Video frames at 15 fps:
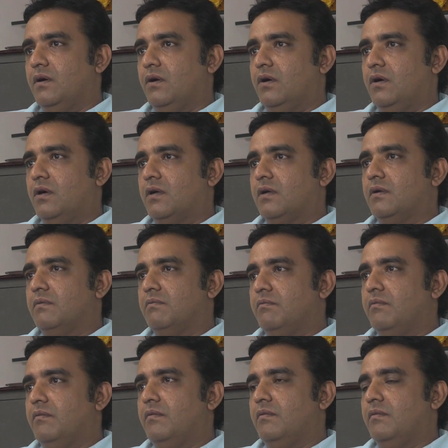और
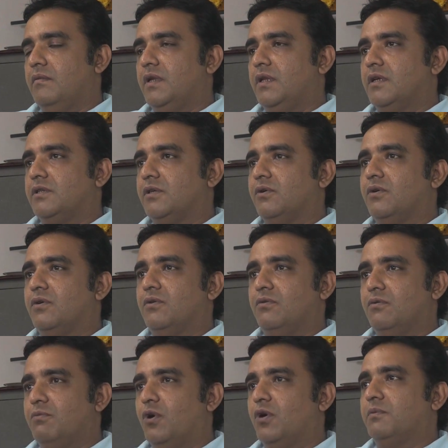मेरे दर्शकों को
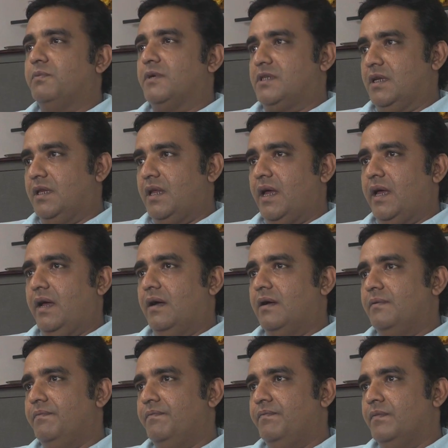वो बहुत पसंद
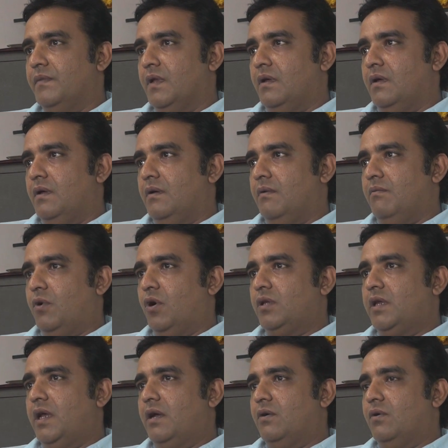आएगा
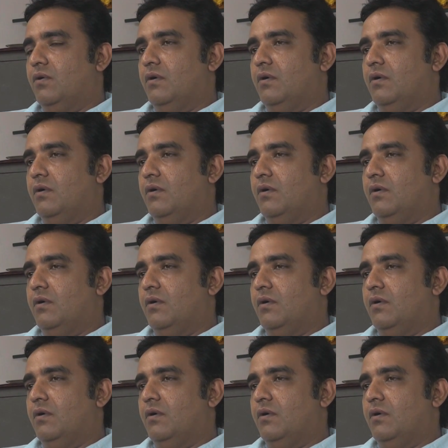बहुत ही